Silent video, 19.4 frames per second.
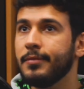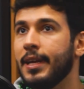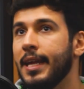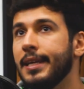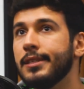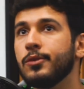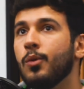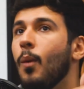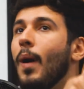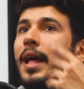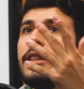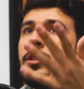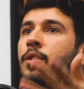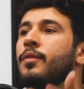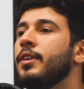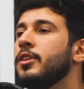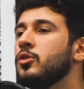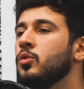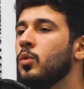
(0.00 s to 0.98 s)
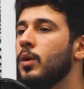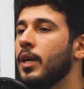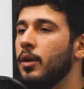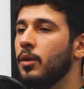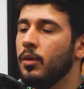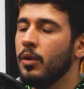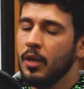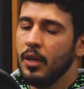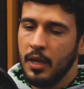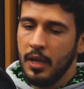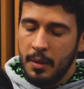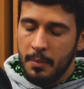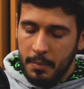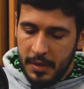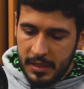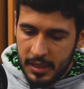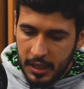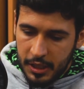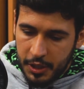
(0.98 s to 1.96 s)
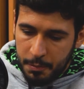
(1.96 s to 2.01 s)
Cresce quatro vezes no ano.
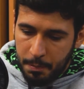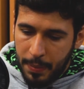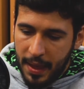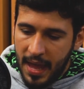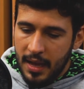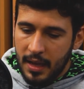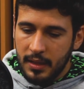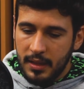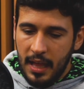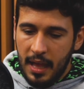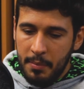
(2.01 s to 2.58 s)
Mas a gente pega,